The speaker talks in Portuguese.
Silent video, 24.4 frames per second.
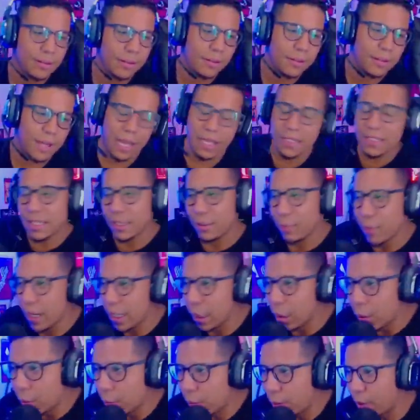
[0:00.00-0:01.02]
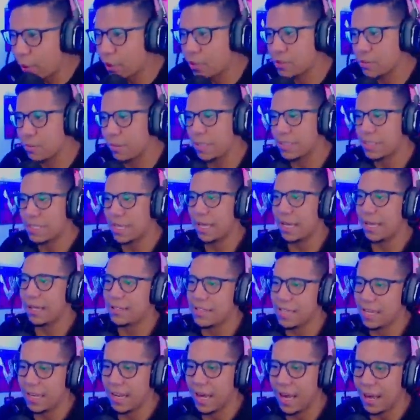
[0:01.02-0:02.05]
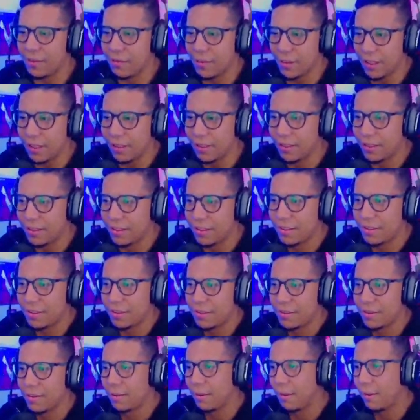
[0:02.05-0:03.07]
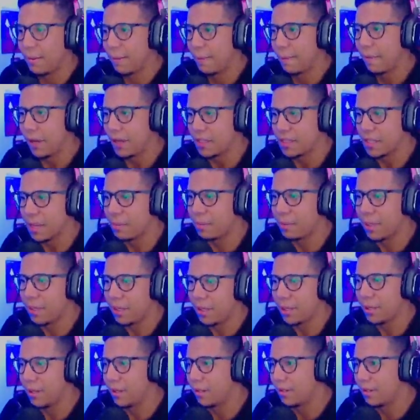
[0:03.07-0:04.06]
Quer dizer, não é que eu não posso, mas é, sei lá. Né? Saber, né?